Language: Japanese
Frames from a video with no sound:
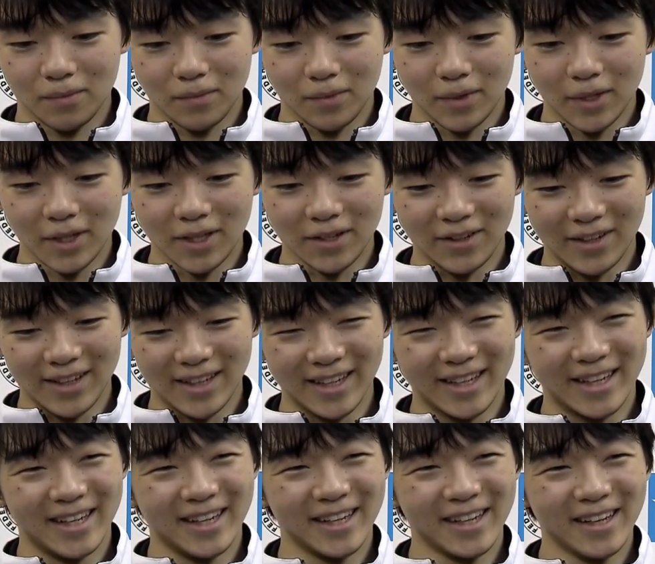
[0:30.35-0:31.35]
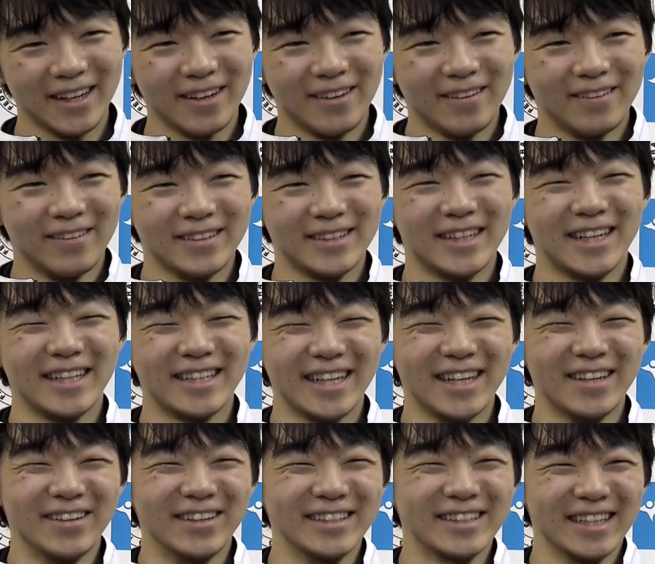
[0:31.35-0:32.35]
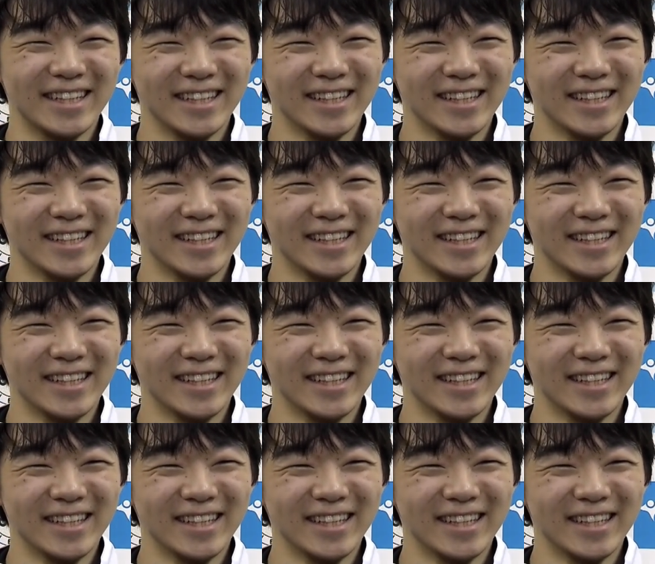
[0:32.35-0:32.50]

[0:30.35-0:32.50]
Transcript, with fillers: なんて言われたっけ忘れちゃいました